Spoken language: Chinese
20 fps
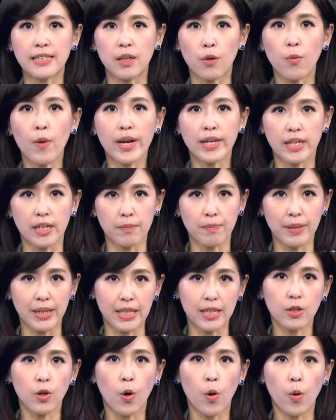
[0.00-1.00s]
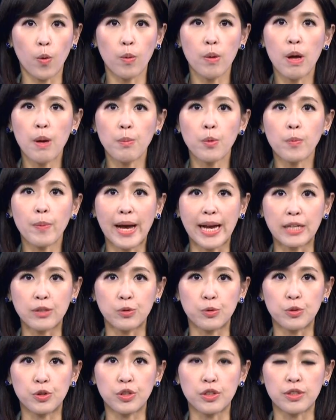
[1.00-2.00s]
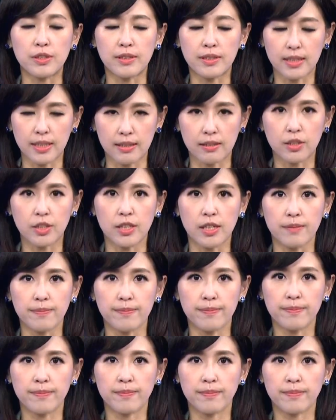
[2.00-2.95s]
现外人陪同，不排除是轻生。